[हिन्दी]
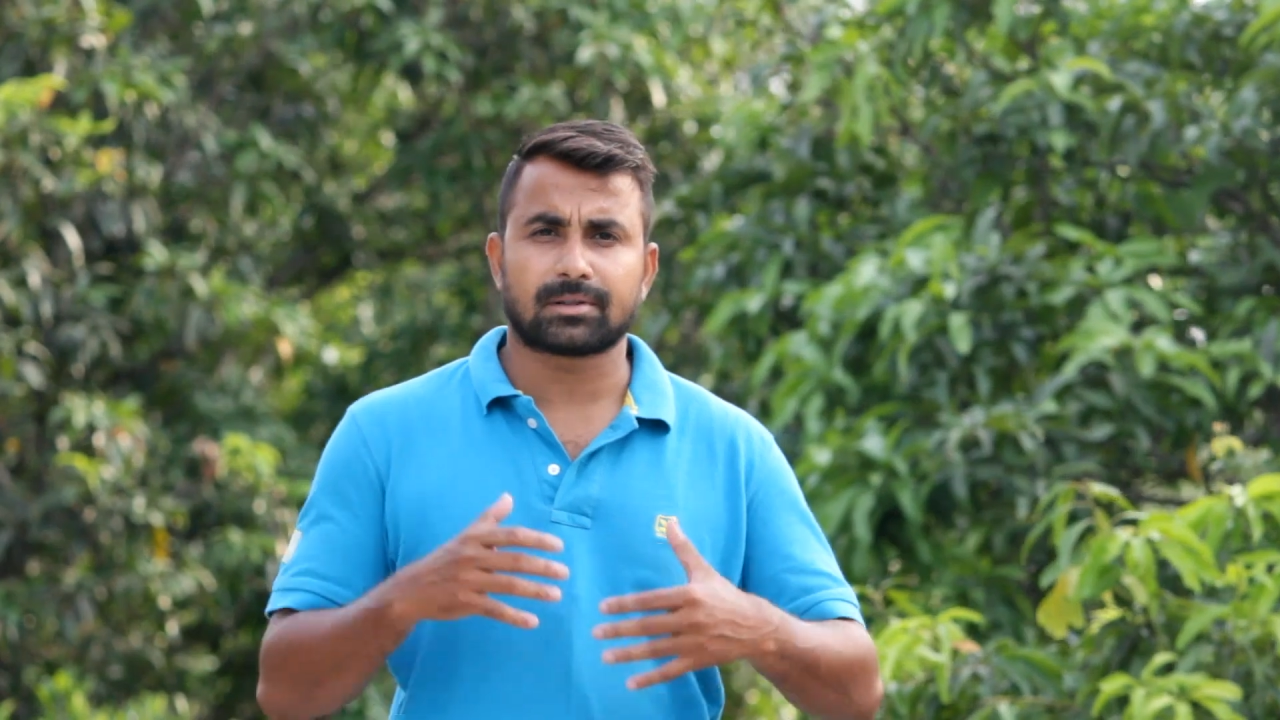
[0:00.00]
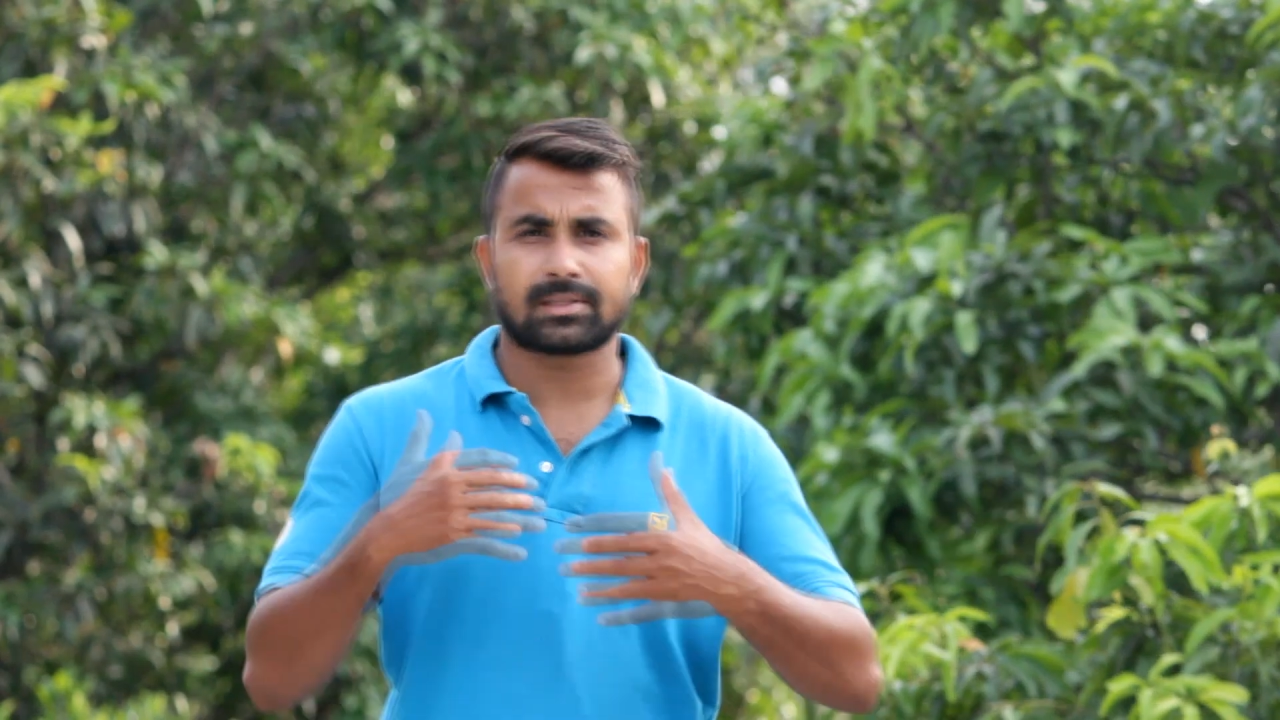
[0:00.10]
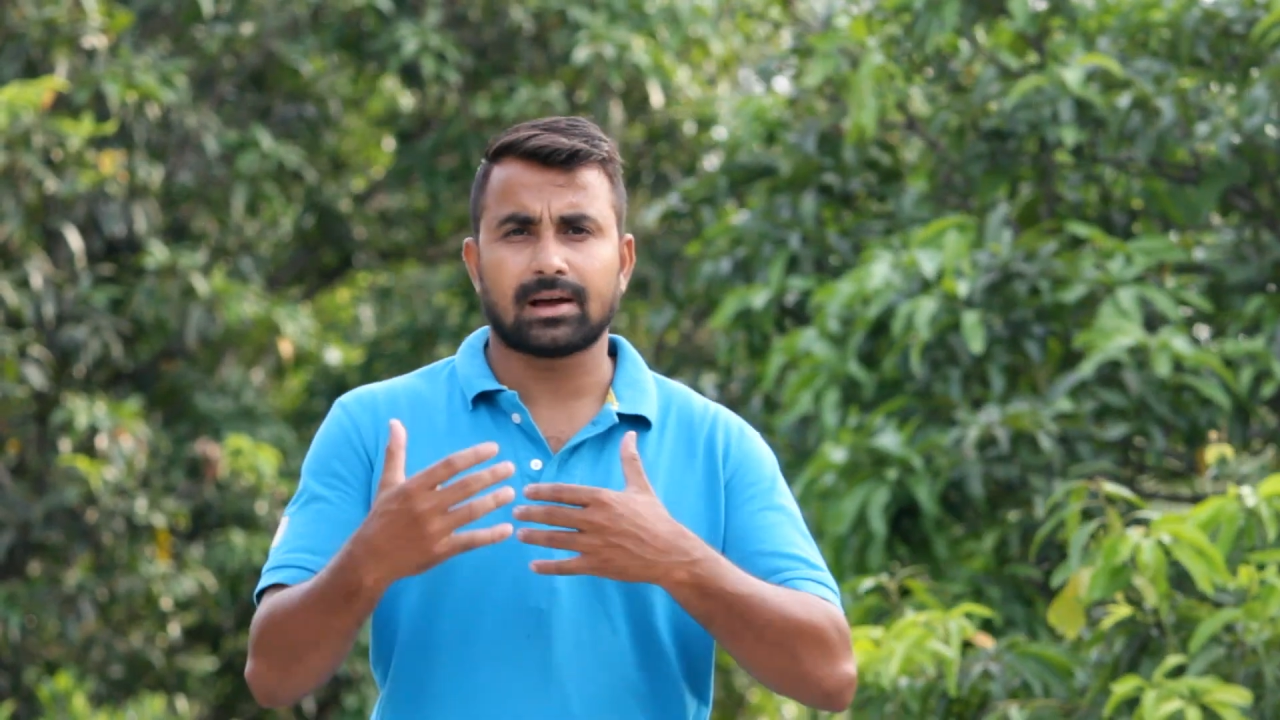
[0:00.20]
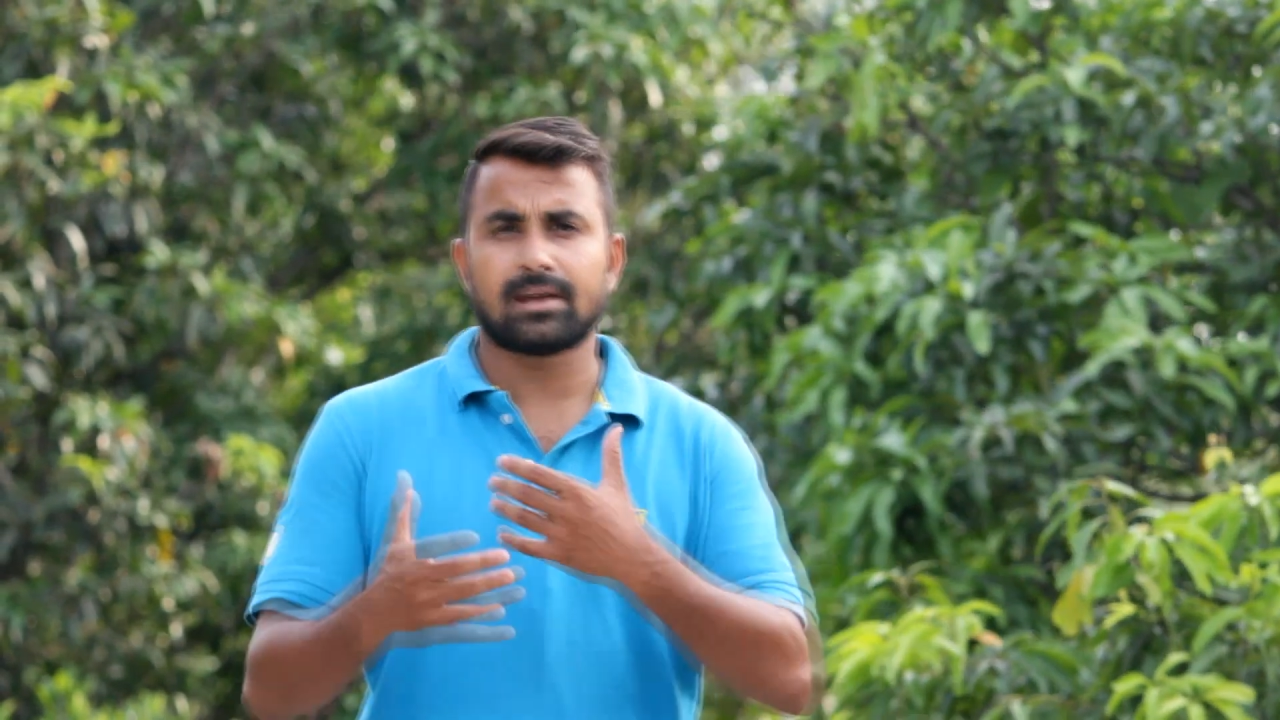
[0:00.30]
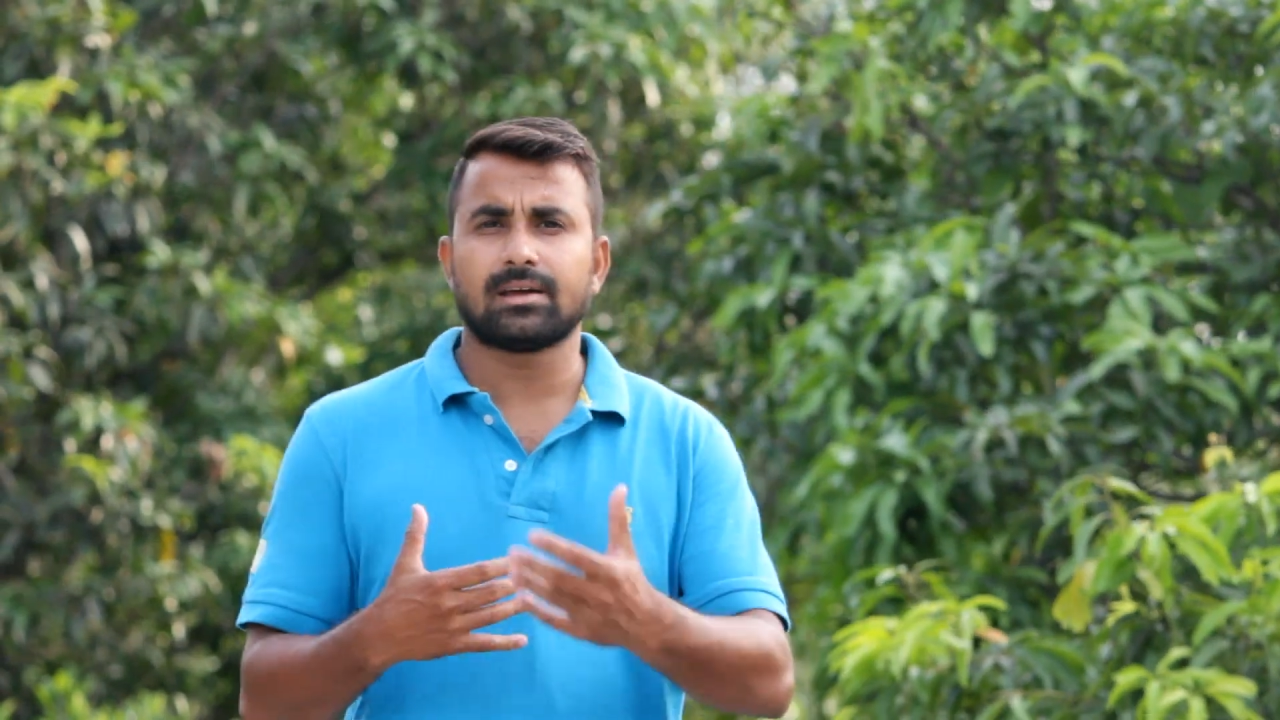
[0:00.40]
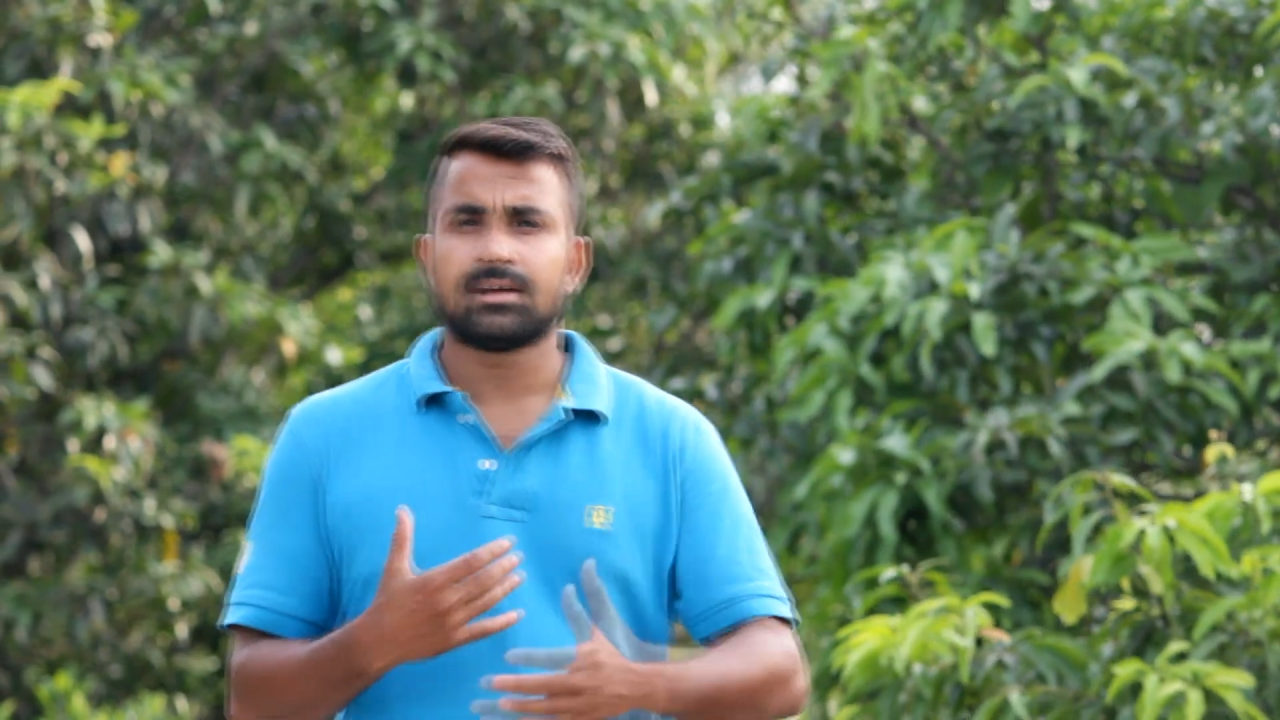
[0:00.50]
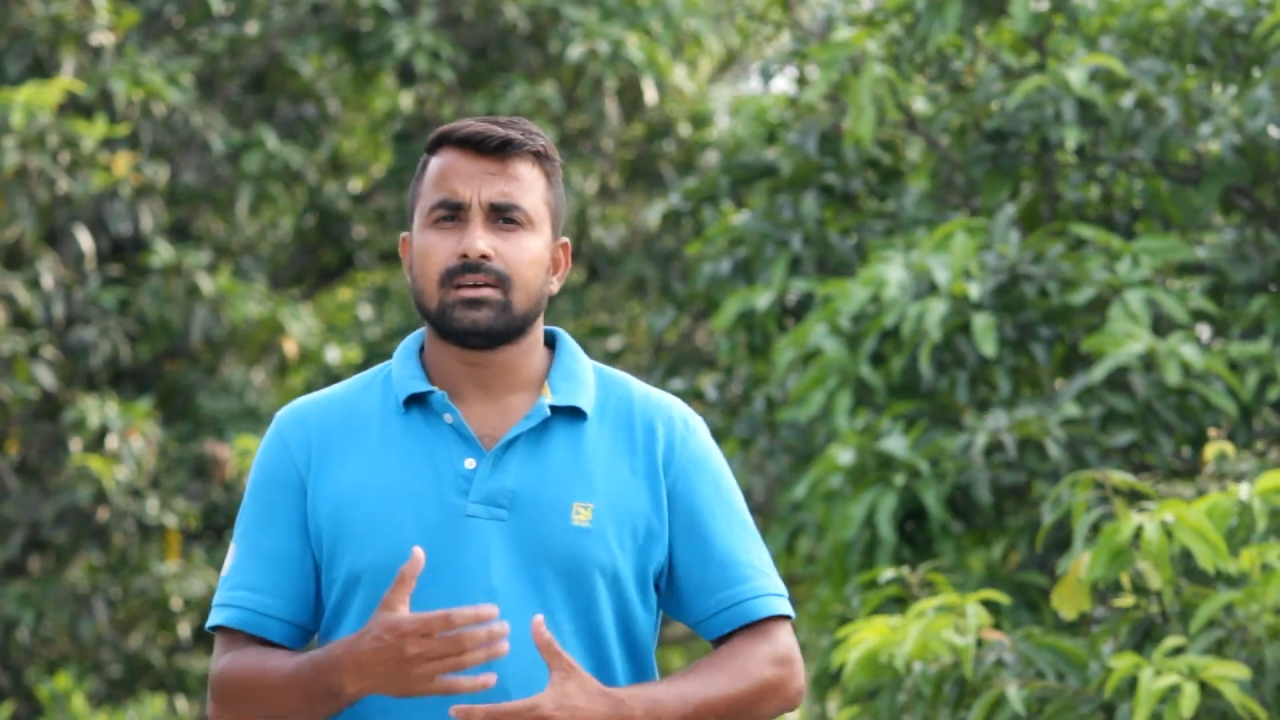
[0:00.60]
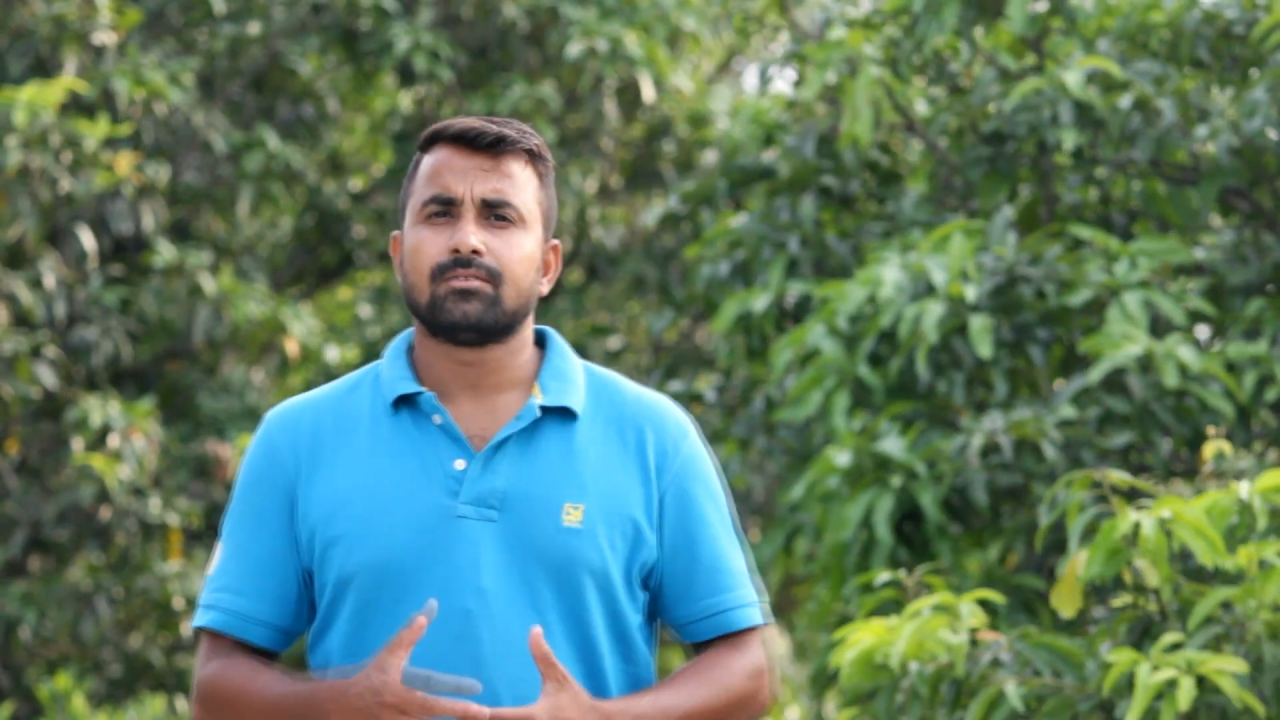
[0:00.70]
पड़ता है